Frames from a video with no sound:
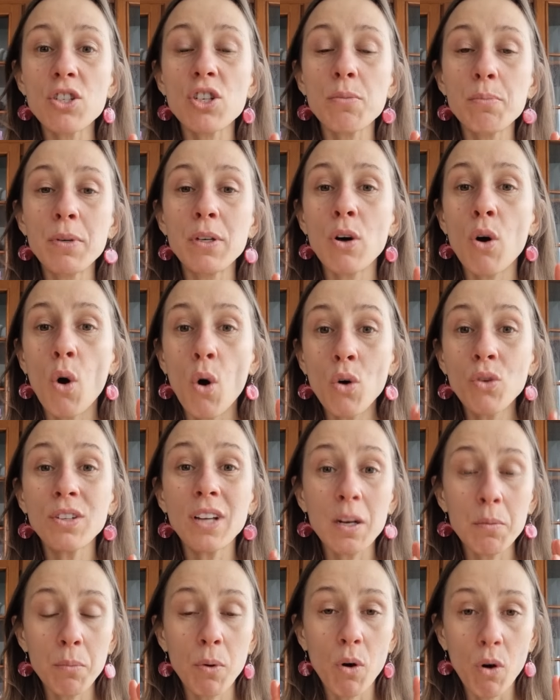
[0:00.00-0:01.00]
żeby on
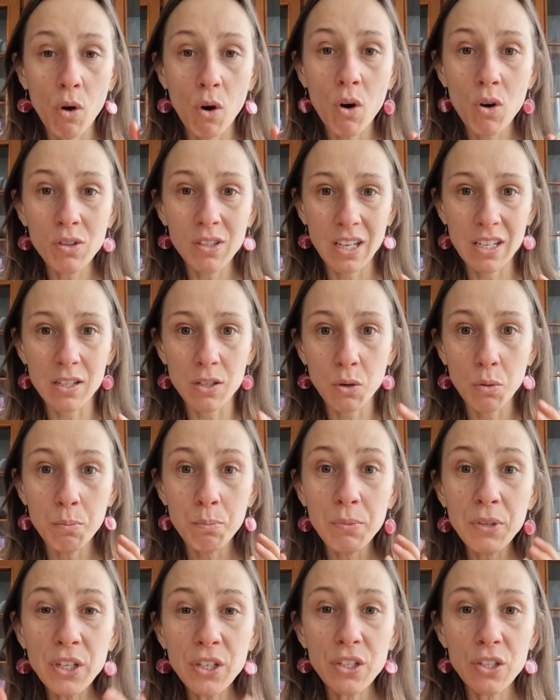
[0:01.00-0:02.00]
albo ona
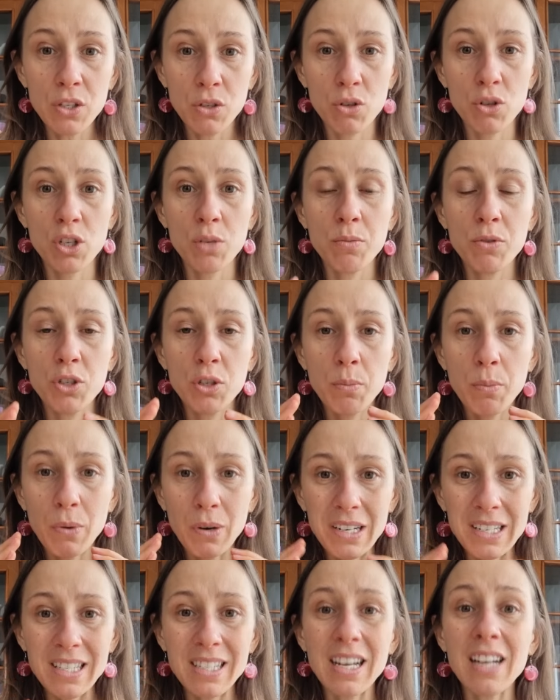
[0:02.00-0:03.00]
zrobili coś, żeby ci
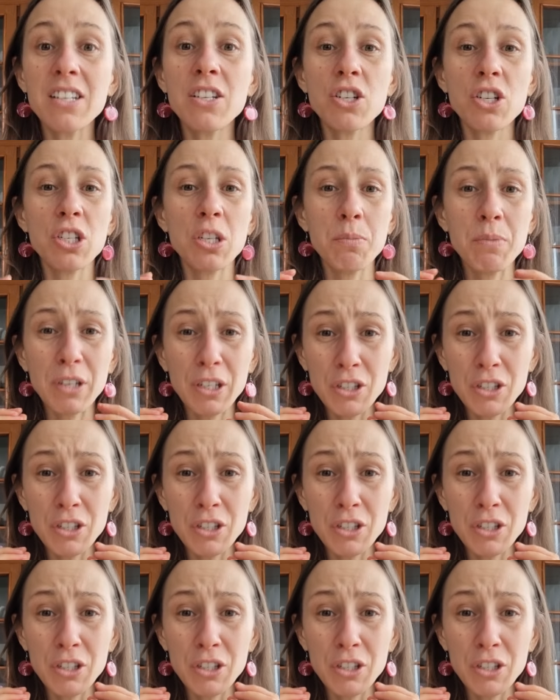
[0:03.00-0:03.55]
pokazali, że ciebie,